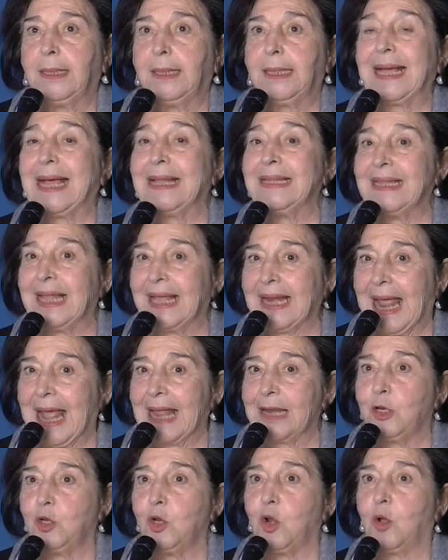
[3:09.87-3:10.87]

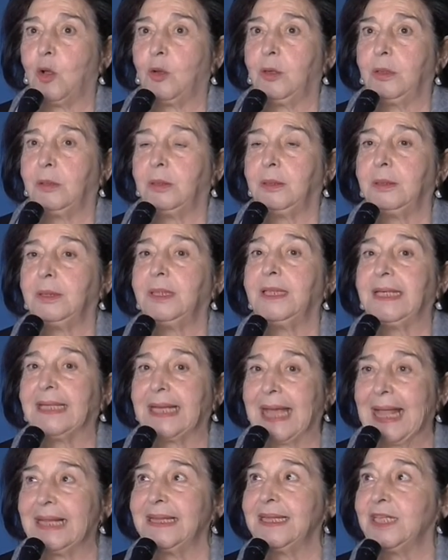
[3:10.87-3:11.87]
canteranno i
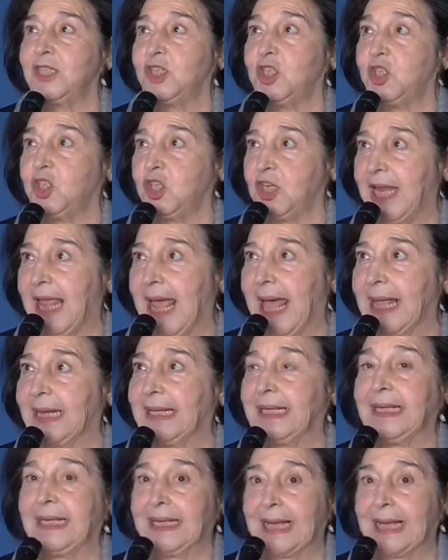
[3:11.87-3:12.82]
canti siciliani,